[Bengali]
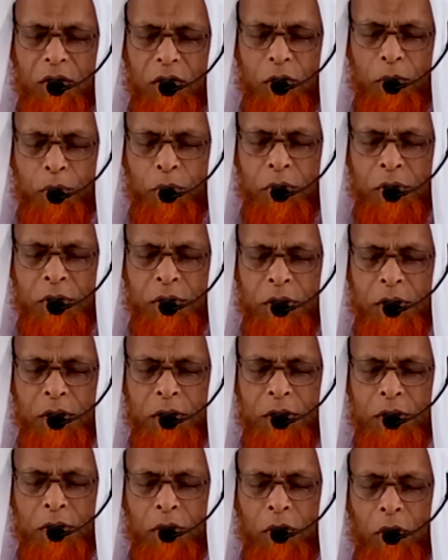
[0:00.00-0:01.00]

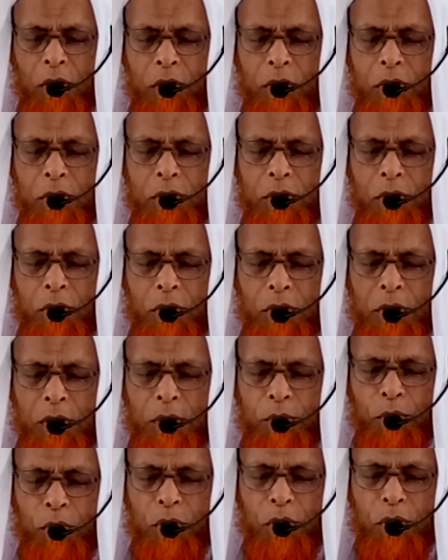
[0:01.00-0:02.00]
উপস্থিত সরস্বতী
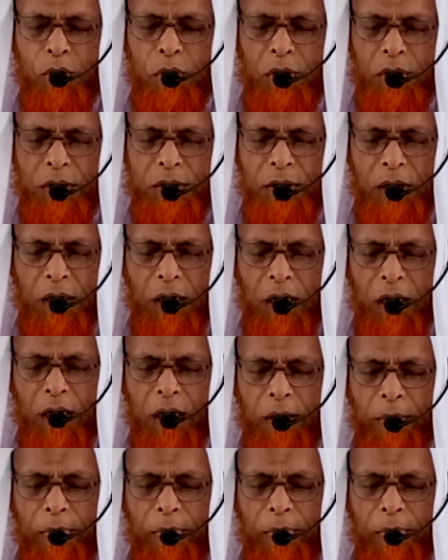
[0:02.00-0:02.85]
মণ্ডলী যারা